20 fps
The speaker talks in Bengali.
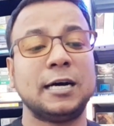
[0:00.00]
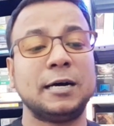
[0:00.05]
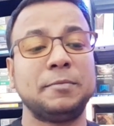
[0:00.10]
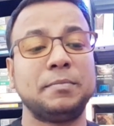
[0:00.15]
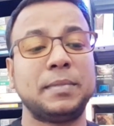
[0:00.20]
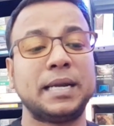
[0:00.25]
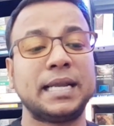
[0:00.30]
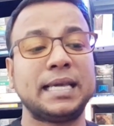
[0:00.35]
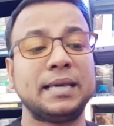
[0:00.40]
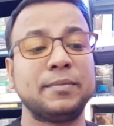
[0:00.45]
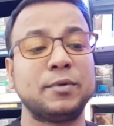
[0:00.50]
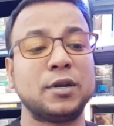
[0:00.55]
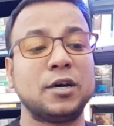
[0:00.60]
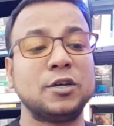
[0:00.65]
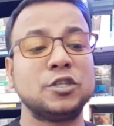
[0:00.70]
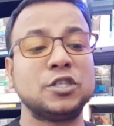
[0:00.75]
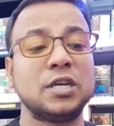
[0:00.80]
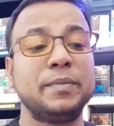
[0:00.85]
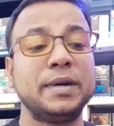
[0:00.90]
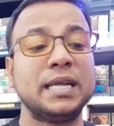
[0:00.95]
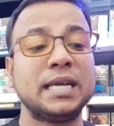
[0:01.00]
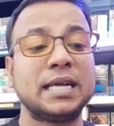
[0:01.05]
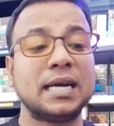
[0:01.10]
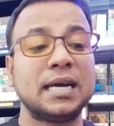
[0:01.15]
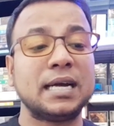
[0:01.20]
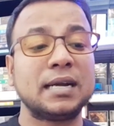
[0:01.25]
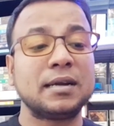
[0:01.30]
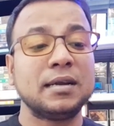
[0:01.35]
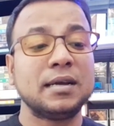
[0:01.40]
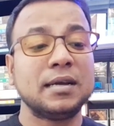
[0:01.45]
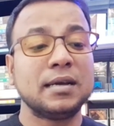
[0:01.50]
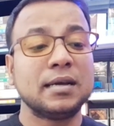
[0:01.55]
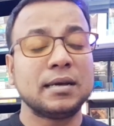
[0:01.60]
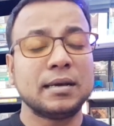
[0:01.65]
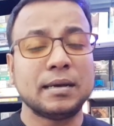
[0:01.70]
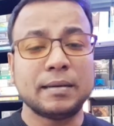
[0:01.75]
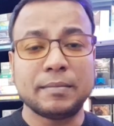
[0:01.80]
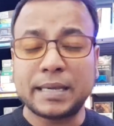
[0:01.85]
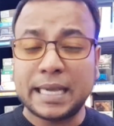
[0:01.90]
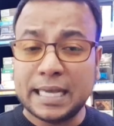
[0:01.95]
মানে কি বলা হয় যে আমেরিকার
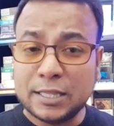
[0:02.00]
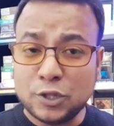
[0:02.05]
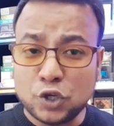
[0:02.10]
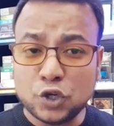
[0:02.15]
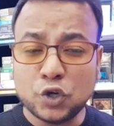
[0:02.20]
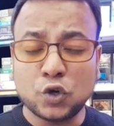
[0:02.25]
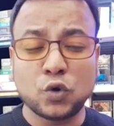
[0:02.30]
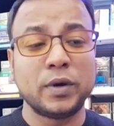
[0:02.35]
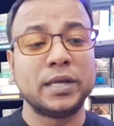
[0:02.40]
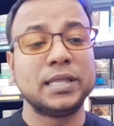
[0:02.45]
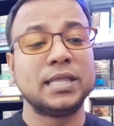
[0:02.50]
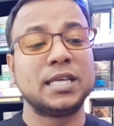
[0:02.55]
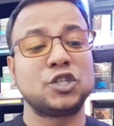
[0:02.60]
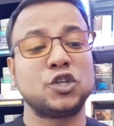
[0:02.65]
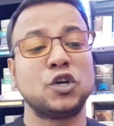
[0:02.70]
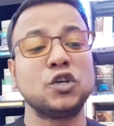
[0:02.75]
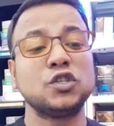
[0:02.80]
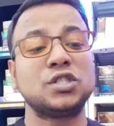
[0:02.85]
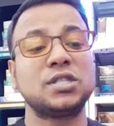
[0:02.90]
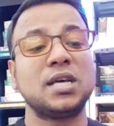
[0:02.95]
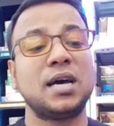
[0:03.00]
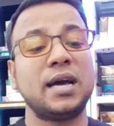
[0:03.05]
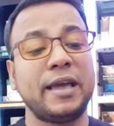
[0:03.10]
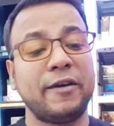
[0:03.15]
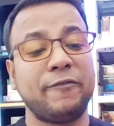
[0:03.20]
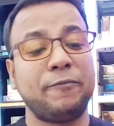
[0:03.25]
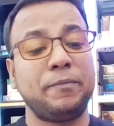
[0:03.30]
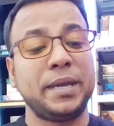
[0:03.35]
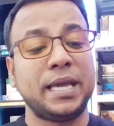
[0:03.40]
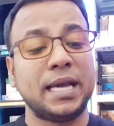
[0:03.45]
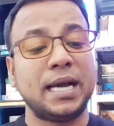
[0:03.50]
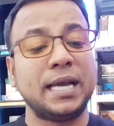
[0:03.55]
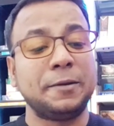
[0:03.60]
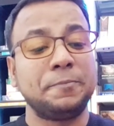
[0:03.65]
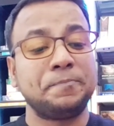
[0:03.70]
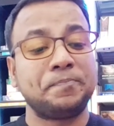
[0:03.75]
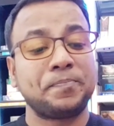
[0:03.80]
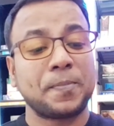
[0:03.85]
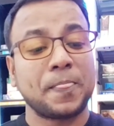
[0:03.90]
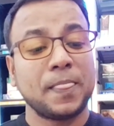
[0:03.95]
কেন্দ্রীয় গোয়েন্দা সংস্থা এফবিআই
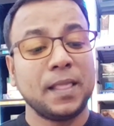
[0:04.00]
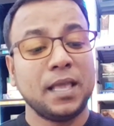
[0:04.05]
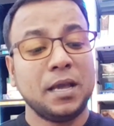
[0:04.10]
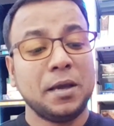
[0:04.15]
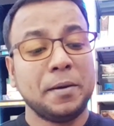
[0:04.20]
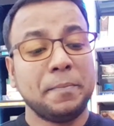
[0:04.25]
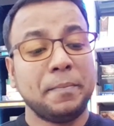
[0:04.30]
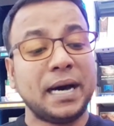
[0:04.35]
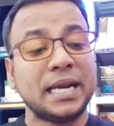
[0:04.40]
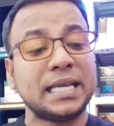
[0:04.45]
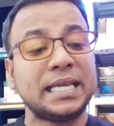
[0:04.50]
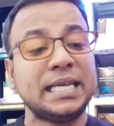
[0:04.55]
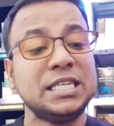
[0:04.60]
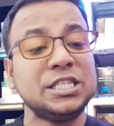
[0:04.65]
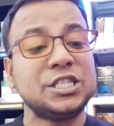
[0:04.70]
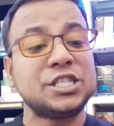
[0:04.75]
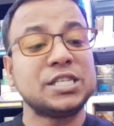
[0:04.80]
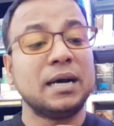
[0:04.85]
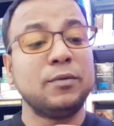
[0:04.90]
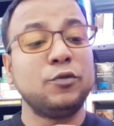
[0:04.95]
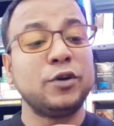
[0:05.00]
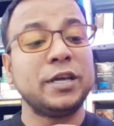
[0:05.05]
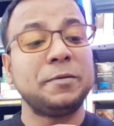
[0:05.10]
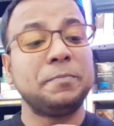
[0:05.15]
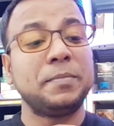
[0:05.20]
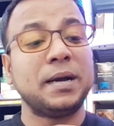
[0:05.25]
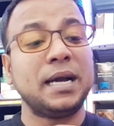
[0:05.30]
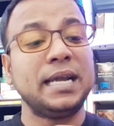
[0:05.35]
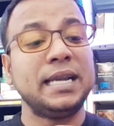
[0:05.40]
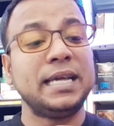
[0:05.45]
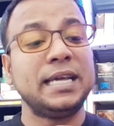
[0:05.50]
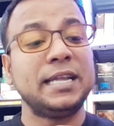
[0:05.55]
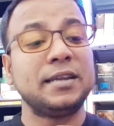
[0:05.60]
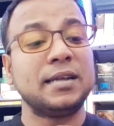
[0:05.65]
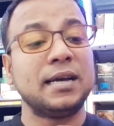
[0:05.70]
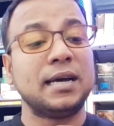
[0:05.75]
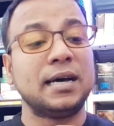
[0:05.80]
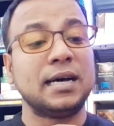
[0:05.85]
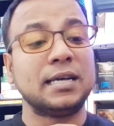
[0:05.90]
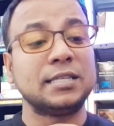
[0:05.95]
মার্কিন সামরিক বাহিনীর
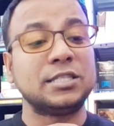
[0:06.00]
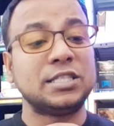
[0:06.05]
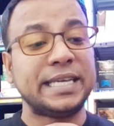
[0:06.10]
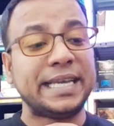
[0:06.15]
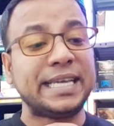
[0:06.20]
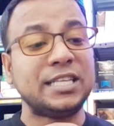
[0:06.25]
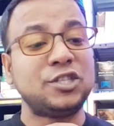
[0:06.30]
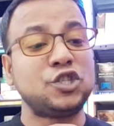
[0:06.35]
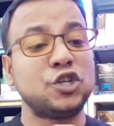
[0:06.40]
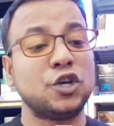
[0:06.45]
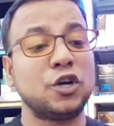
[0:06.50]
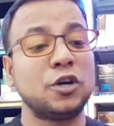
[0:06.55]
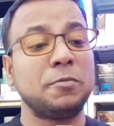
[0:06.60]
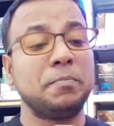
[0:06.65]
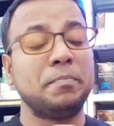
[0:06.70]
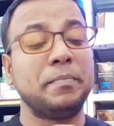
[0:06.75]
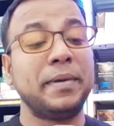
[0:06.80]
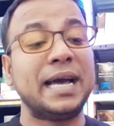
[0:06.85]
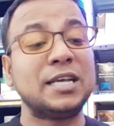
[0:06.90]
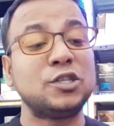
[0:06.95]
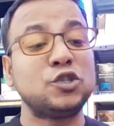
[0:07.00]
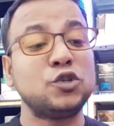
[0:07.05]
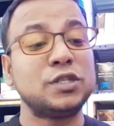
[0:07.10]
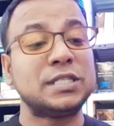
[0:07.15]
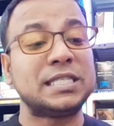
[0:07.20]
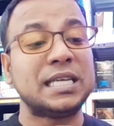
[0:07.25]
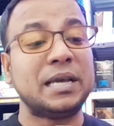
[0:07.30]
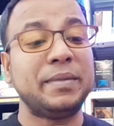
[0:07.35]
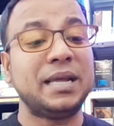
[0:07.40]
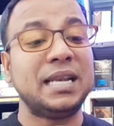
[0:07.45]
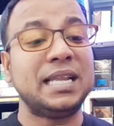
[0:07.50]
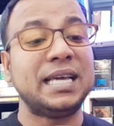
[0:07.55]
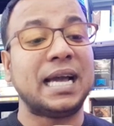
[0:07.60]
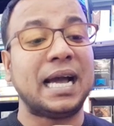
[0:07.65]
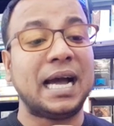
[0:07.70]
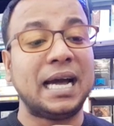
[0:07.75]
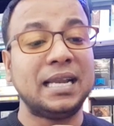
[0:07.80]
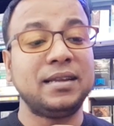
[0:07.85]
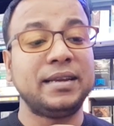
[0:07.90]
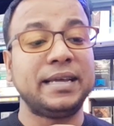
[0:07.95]
চিকিৎসক মেজর জেমিলি
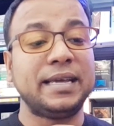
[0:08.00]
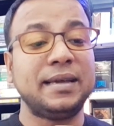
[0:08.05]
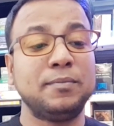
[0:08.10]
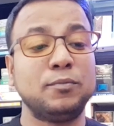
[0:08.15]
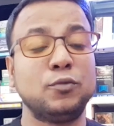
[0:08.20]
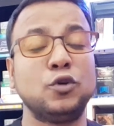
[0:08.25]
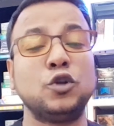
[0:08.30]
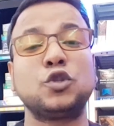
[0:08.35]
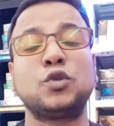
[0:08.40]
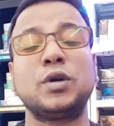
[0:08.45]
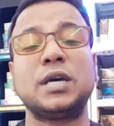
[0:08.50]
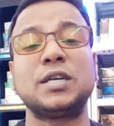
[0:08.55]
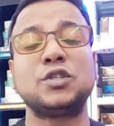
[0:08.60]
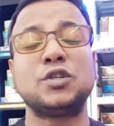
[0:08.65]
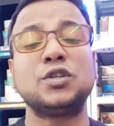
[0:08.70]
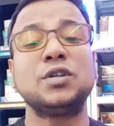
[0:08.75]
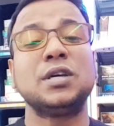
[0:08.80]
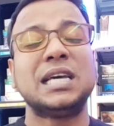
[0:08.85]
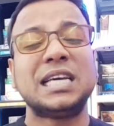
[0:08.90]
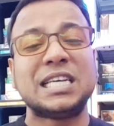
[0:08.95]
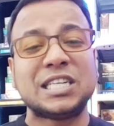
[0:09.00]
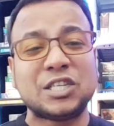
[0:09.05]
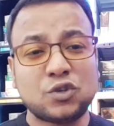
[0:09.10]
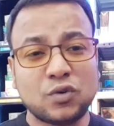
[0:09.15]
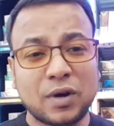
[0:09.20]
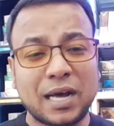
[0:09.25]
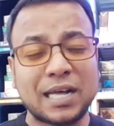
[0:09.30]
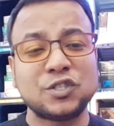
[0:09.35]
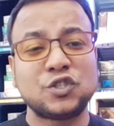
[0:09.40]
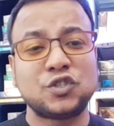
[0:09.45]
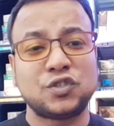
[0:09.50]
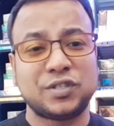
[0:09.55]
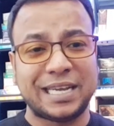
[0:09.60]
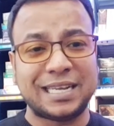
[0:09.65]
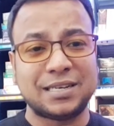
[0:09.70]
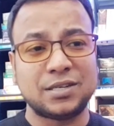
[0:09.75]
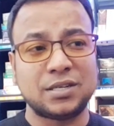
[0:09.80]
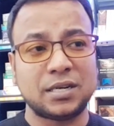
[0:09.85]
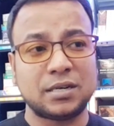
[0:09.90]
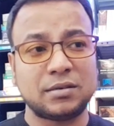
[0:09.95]
হ্যানেরি মূলত একজন
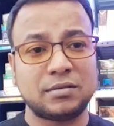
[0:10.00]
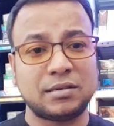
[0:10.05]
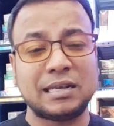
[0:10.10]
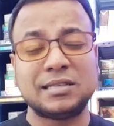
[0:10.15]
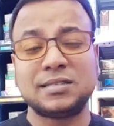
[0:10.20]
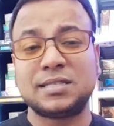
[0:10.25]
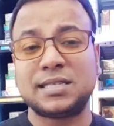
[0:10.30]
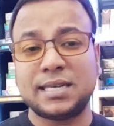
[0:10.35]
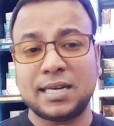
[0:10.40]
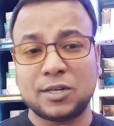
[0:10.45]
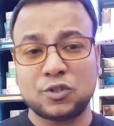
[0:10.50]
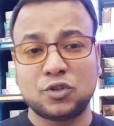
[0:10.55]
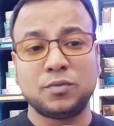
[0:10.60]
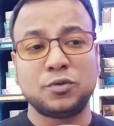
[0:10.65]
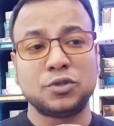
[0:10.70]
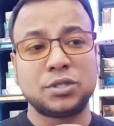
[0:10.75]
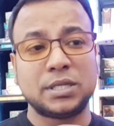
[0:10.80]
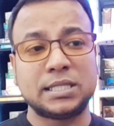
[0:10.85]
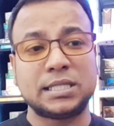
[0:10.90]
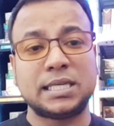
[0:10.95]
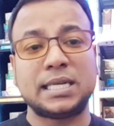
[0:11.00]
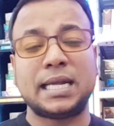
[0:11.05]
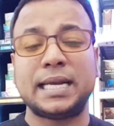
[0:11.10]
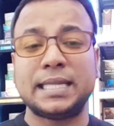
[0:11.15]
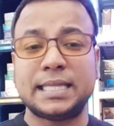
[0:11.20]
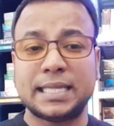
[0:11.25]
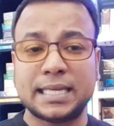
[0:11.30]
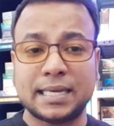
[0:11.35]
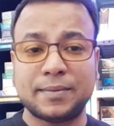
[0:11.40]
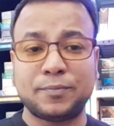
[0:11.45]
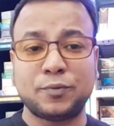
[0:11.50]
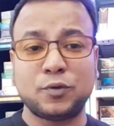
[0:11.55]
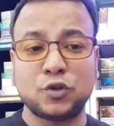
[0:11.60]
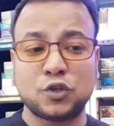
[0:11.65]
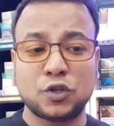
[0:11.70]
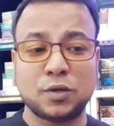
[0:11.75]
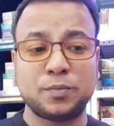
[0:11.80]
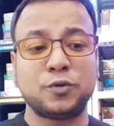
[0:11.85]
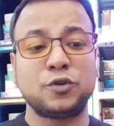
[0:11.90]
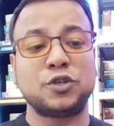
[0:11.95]
ট্রান্সজেন্ডার ট্রান্সজেন্ডার তো বোঝেন যে নারী থেকে পুরুষ
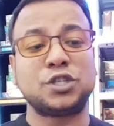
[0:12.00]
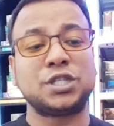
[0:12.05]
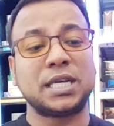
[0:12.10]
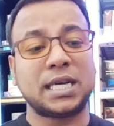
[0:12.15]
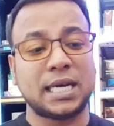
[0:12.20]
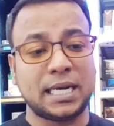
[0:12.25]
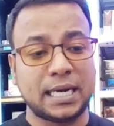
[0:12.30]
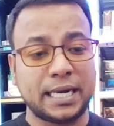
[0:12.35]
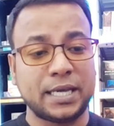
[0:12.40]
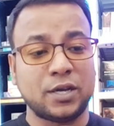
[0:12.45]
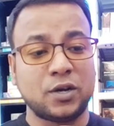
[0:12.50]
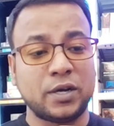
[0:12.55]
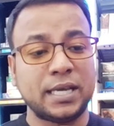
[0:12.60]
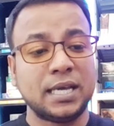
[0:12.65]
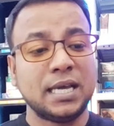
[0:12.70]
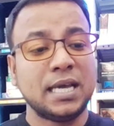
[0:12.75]
হয় পুরুষ থেকে নারী হয়